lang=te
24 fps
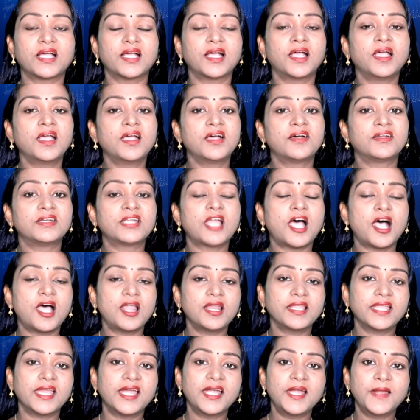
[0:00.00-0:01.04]
నాలుగేళ్ల
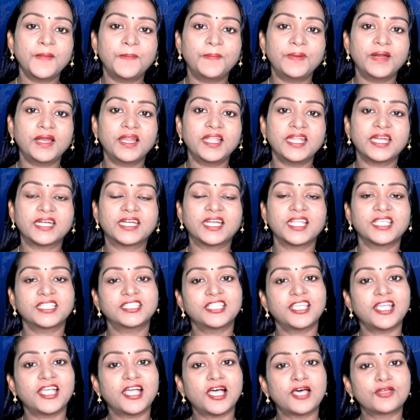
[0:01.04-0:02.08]
పిల్ల ఎట్లయితే
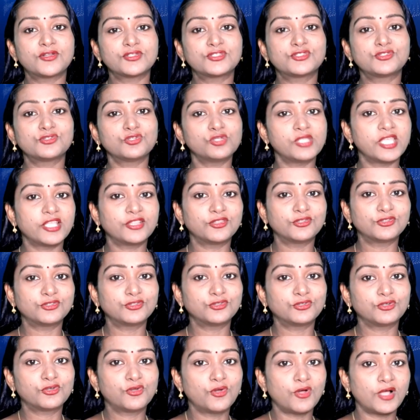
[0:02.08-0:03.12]
అరుస్తూ గెంతుతూ
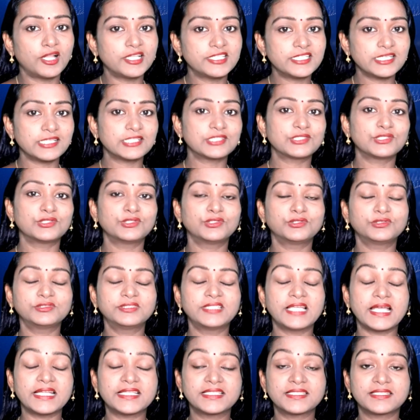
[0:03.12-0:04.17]
గోల్ చేస్తుందో దట్స్
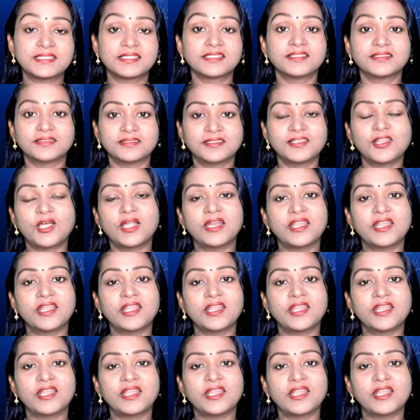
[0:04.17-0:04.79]
నాన్ ఆఫ్